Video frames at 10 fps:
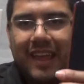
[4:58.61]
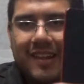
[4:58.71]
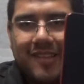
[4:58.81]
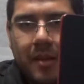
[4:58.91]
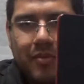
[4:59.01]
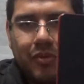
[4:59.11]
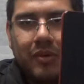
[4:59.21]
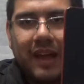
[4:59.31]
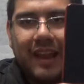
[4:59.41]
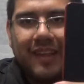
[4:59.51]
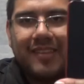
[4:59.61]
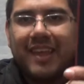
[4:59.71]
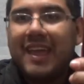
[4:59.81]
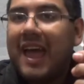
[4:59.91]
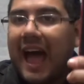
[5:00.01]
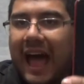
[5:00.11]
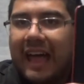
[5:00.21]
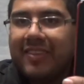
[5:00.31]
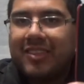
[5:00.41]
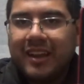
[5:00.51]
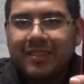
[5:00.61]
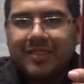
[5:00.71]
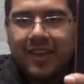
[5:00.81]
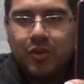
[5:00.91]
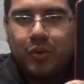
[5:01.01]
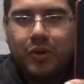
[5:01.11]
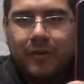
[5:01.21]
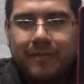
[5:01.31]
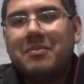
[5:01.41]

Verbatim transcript: el Samsung Galaxy a31.